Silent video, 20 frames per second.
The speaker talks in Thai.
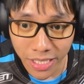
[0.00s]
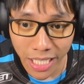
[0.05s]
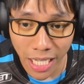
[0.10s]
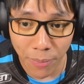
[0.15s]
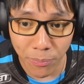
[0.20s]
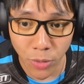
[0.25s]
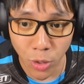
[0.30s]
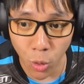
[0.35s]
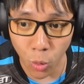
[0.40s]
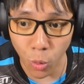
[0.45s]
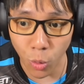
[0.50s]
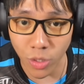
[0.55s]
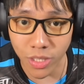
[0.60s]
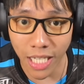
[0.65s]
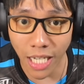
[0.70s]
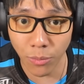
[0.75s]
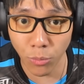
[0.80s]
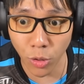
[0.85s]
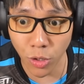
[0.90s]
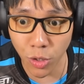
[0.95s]
วิตช์เก็บอยู่
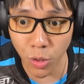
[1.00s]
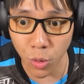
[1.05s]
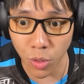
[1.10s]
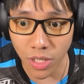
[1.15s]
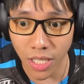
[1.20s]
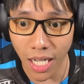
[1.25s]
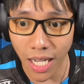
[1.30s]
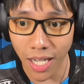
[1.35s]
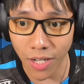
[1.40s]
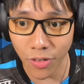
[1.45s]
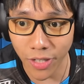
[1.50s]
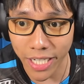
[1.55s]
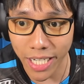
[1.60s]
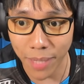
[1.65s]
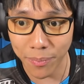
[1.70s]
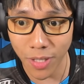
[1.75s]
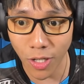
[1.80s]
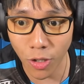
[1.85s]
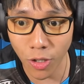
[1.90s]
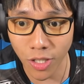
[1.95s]
ชั้นบนสุดนะโอเค
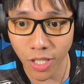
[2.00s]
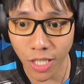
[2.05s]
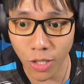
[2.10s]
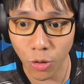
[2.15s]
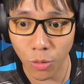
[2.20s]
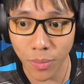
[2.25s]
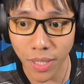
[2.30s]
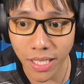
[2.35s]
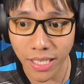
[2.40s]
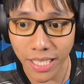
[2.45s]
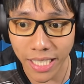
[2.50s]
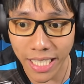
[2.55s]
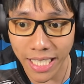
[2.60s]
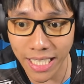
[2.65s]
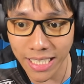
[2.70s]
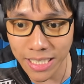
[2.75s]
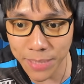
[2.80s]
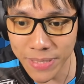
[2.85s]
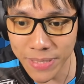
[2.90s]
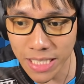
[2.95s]
ครับเราก็ลงมาอย่าง
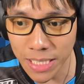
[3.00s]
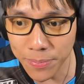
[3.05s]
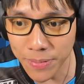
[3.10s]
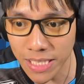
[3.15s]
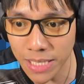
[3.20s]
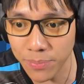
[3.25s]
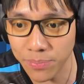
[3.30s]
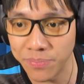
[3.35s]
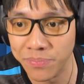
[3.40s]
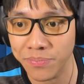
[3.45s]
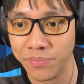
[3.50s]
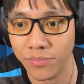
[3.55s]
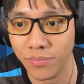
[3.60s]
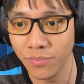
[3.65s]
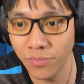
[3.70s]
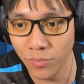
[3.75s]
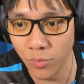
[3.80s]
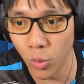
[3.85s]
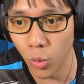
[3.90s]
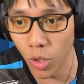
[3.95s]
เจ๊บจึ๊บจึ๊บ
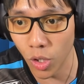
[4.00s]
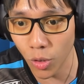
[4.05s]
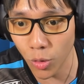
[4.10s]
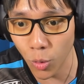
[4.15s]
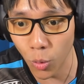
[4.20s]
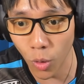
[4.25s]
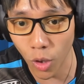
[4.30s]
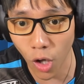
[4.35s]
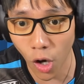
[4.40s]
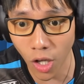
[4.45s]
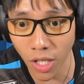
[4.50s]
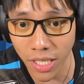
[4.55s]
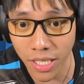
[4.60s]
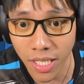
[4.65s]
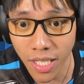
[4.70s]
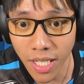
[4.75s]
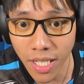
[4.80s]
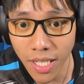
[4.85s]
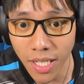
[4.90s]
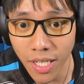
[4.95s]
หัวหัวร้อนเล
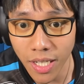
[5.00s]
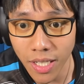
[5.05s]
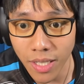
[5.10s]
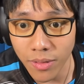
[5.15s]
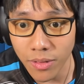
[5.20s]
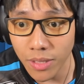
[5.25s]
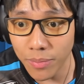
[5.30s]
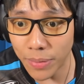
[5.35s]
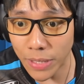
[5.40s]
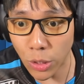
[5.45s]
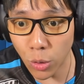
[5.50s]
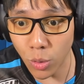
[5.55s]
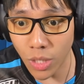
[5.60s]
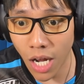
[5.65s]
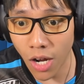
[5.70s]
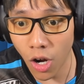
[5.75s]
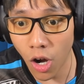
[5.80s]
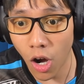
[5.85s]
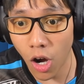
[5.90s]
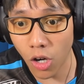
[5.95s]
ยประตู
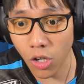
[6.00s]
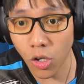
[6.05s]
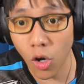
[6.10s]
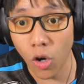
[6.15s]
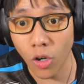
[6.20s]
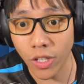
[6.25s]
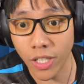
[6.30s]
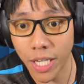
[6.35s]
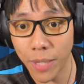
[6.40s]
ทางออกกล่